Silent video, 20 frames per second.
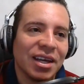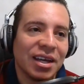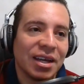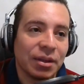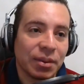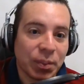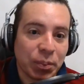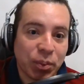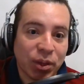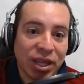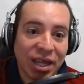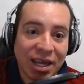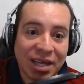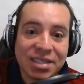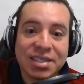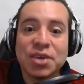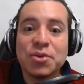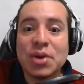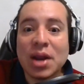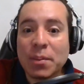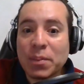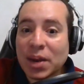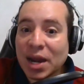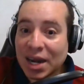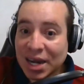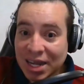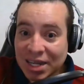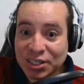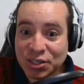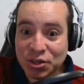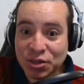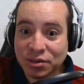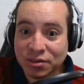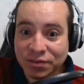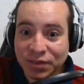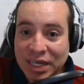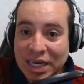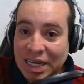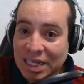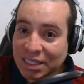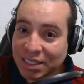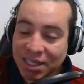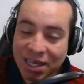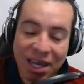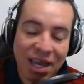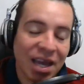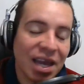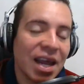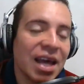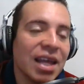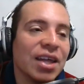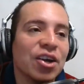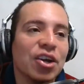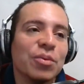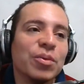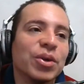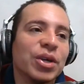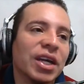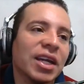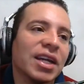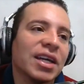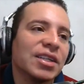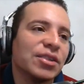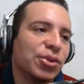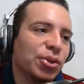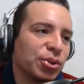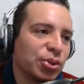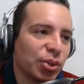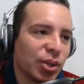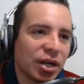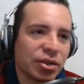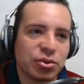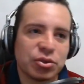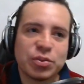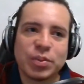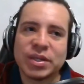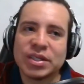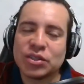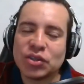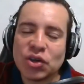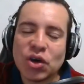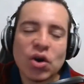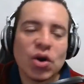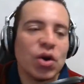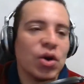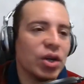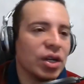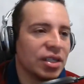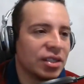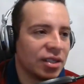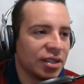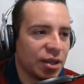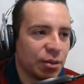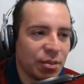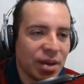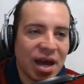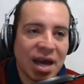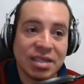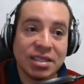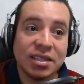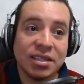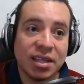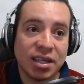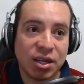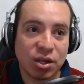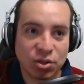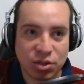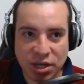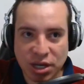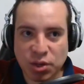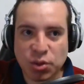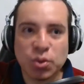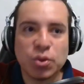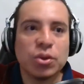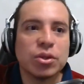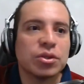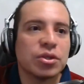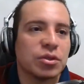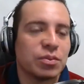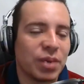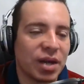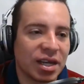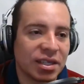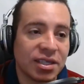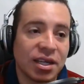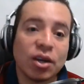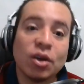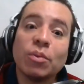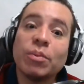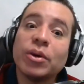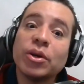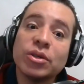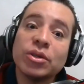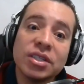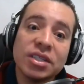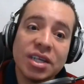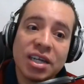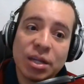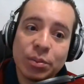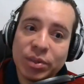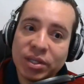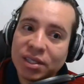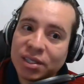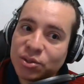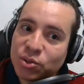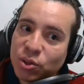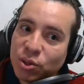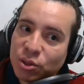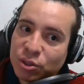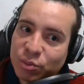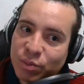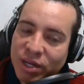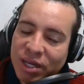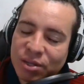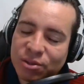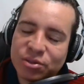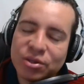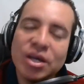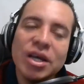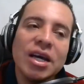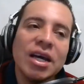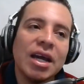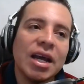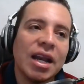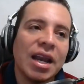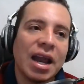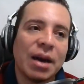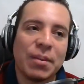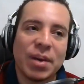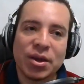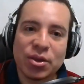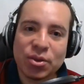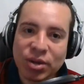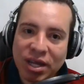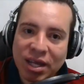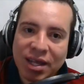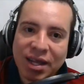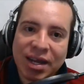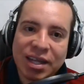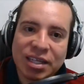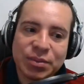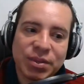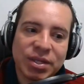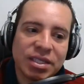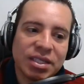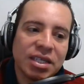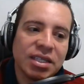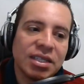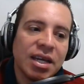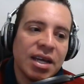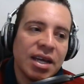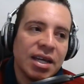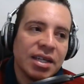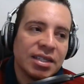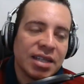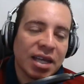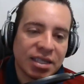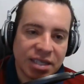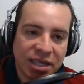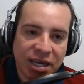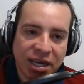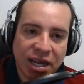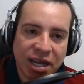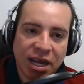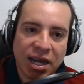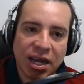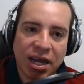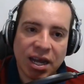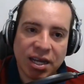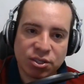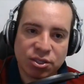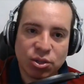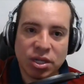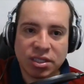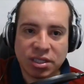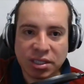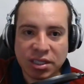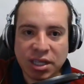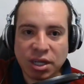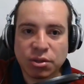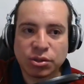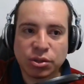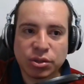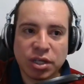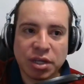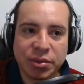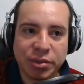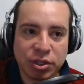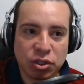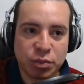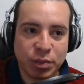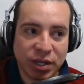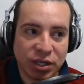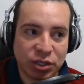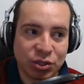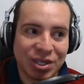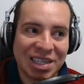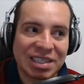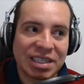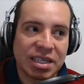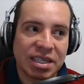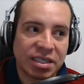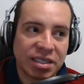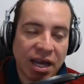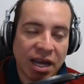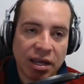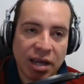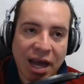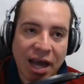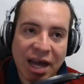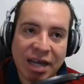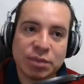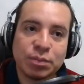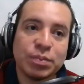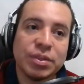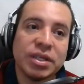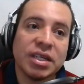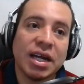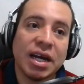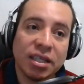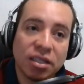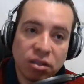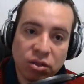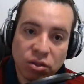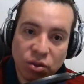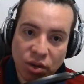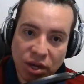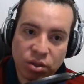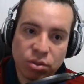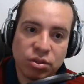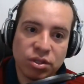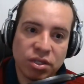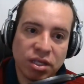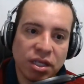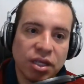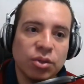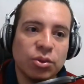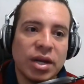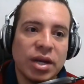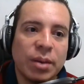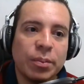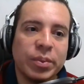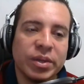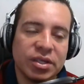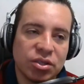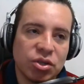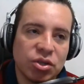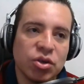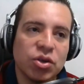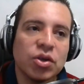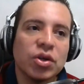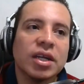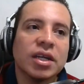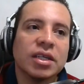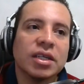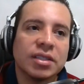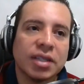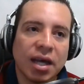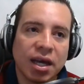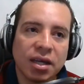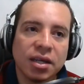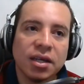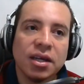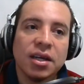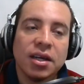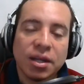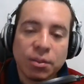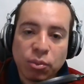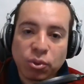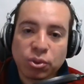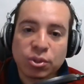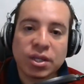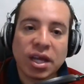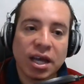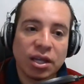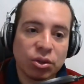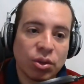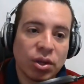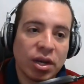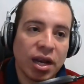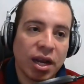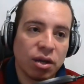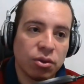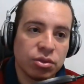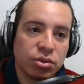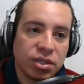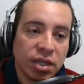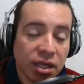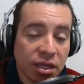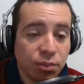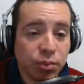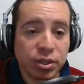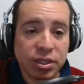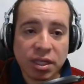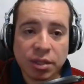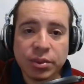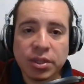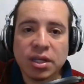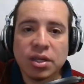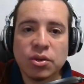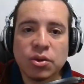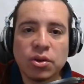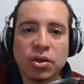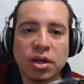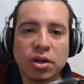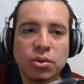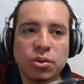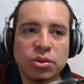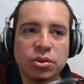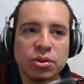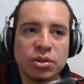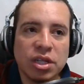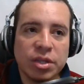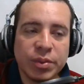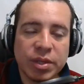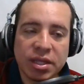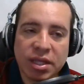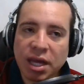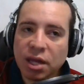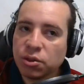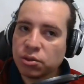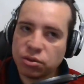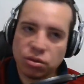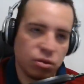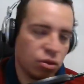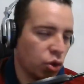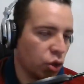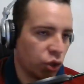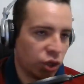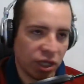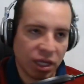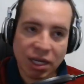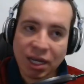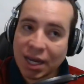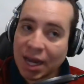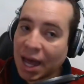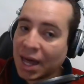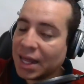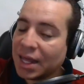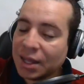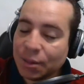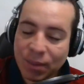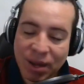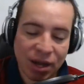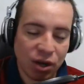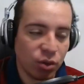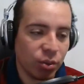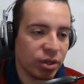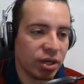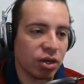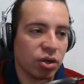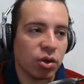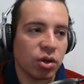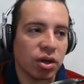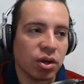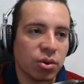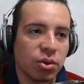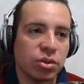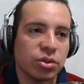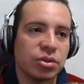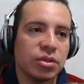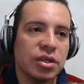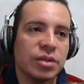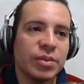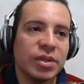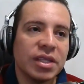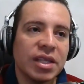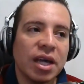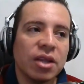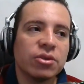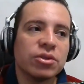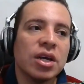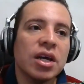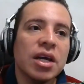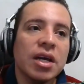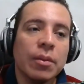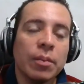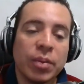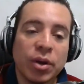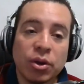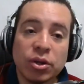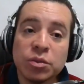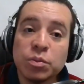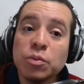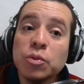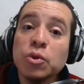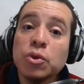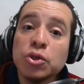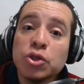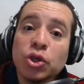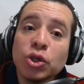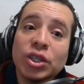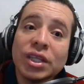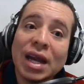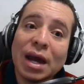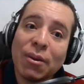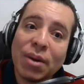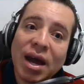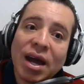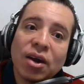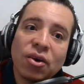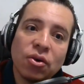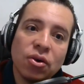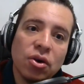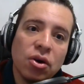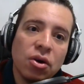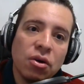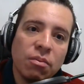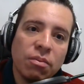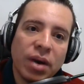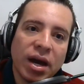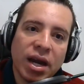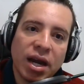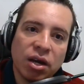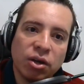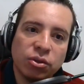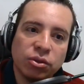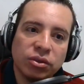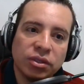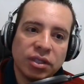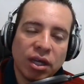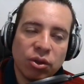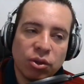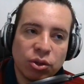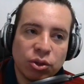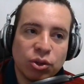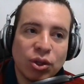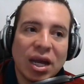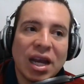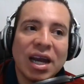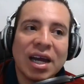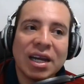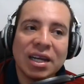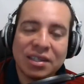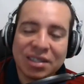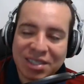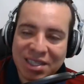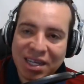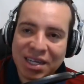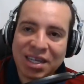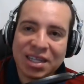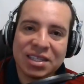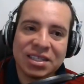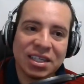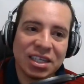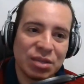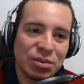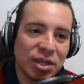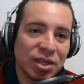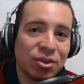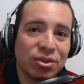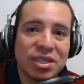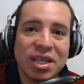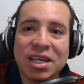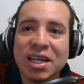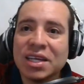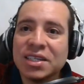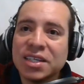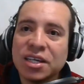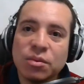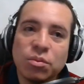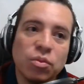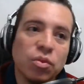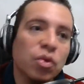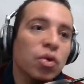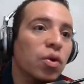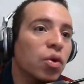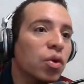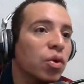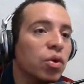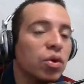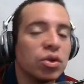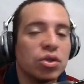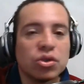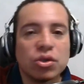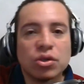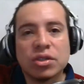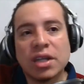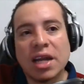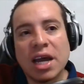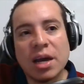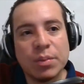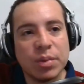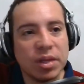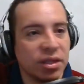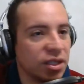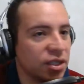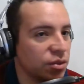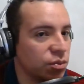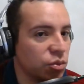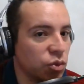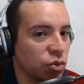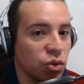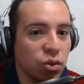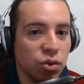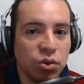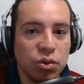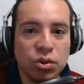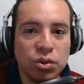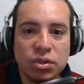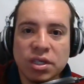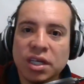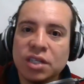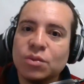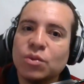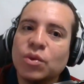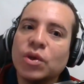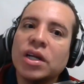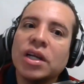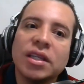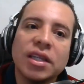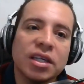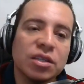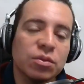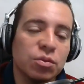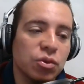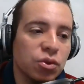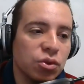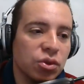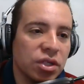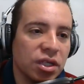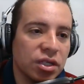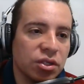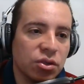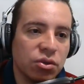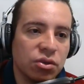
eh, pueden hacer una planeación financiera de cómo quieren estructurar sus pensiones y demás, y tienen los recursos para hacerlo, pero sinceramente son los menos. La mayoría de las veces se acercan a solicitar nuestros servicios personas que están aspirando a conseguir una pensión, que están buscando en la lucha y pues que vienen con recursos limitados. No tiene nada de malo venir con recursos limitados, pero es mucho trabajo para el contador toda la serie de seguimientos. Hay que hacer muchos trámites, muchas vueltas, muchas